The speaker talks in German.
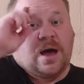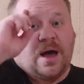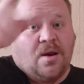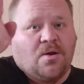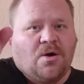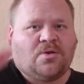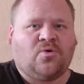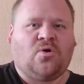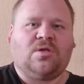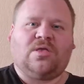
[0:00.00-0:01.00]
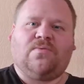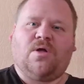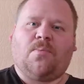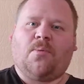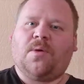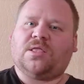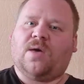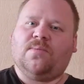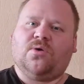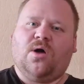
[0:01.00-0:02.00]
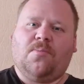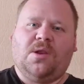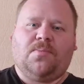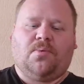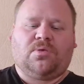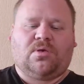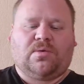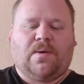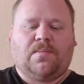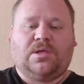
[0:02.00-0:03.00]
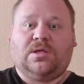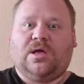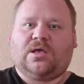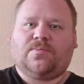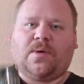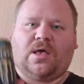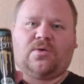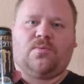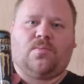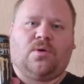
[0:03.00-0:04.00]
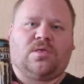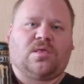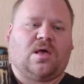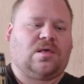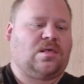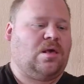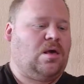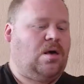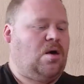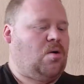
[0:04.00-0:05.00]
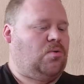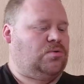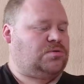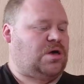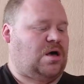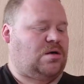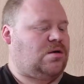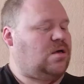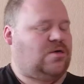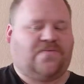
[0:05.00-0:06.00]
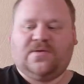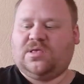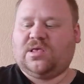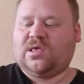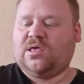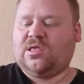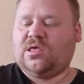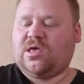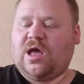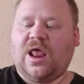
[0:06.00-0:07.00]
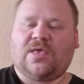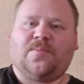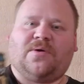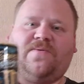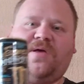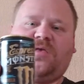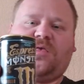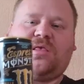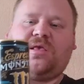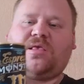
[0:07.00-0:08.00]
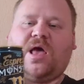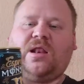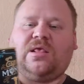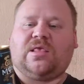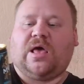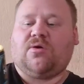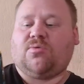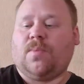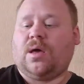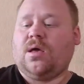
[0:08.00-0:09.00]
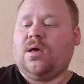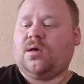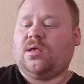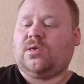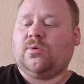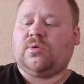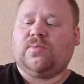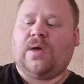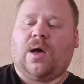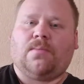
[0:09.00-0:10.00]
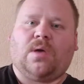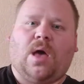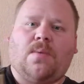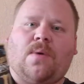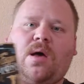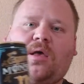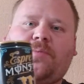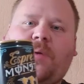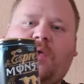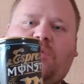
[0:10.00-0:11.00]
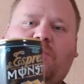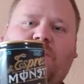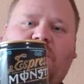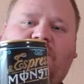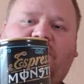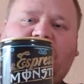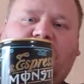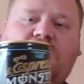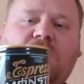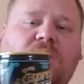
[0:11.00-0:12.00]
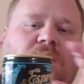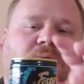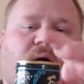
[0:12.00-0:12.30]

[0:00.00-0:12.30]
Hallo Leute und heute das Video probiert halt mit euer Pili Bones und zwar mit den Expresso Monsters. Und ja, ich finde das richtig geil. Erstmal hier das Design. Ich zeige euch mal ganz kurz. Wir haben hier einmal Expresso Vanille,